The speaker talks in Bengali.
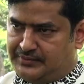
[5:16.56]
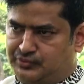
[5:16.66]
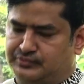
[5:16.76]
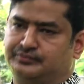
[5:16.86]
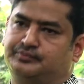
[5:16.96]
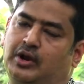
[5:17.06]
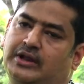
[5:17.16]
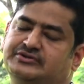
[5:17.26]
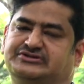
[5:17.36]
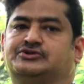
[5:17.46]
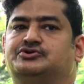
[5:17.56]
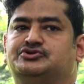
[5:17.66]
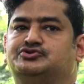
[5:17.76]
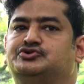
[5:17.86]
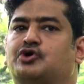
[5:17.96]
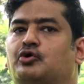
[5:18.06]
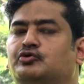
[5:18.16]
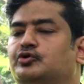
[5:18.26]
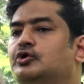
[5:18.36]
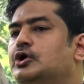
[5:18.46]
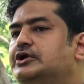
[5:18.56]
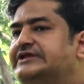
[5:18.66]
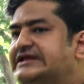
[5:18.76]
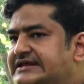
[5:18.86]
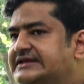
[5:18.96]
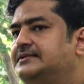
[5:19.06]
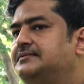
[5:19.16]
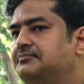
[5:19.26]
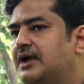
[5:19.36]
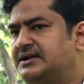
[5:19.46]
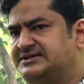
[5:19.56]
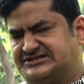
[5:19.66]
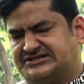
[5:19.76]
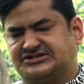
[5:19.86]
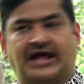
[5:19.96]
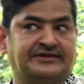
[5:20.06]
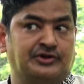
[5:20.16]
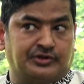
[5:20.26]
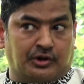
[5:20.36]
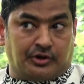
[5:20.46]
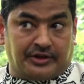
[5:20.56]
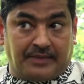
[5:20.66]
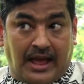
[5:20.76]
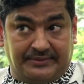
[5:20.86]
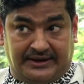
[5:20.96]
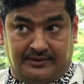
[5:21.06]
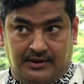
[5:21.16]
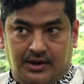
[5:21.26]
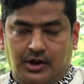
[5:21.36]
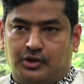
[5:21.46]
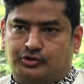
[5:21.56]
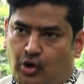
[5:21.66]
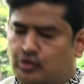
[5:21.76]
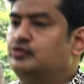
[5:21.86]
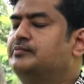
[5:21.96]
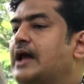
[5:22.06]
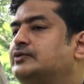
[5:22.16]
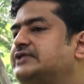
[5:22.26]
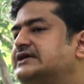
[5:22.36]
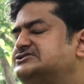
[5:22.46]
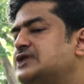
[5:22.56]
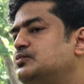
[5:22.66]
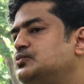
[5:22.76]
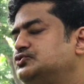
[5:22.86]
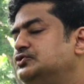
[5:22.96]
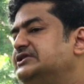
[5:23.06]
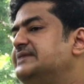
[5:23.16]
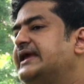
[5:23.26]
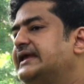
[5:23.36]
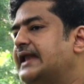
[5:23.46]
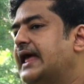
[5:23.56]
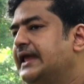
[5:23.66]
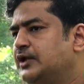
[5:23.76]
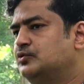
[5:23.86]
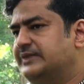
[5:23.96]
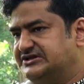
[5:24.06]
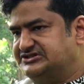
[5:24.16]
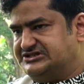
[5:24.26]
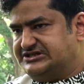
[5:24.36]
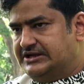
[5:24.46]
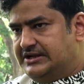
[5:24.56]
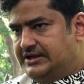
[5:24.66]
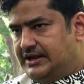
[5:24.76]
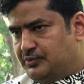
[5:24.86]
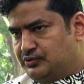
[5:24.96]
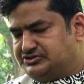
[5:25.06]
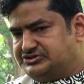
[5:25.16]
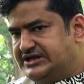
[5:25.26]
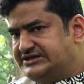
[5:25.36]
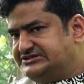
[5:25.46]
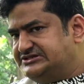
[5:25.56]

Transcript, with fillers: এবং বলা হয়েছিল যে যদি কখনো তিনি বাংলাদেশের স্বাধীনতার কথা ভাবেন তখন ভারত তাকে সমর্থন দিবে কি না এরকম একটি চিঠি এবং সেই